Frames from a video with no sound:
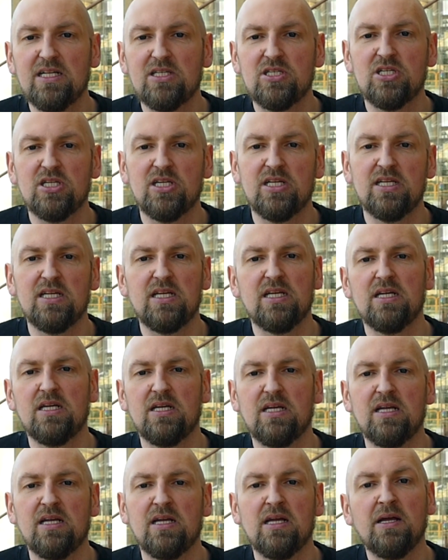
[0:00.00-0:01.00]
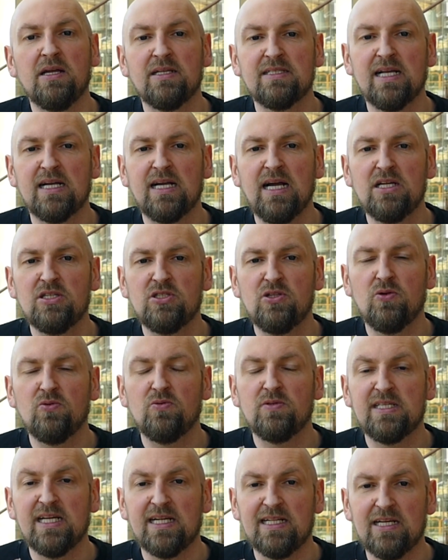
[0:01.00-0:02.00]
czy Za
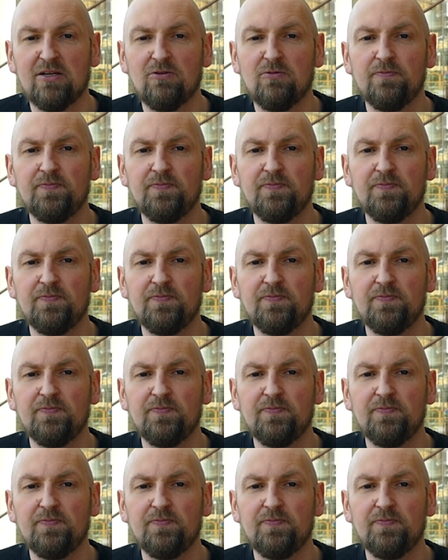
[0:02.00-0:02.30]
każdą cenę.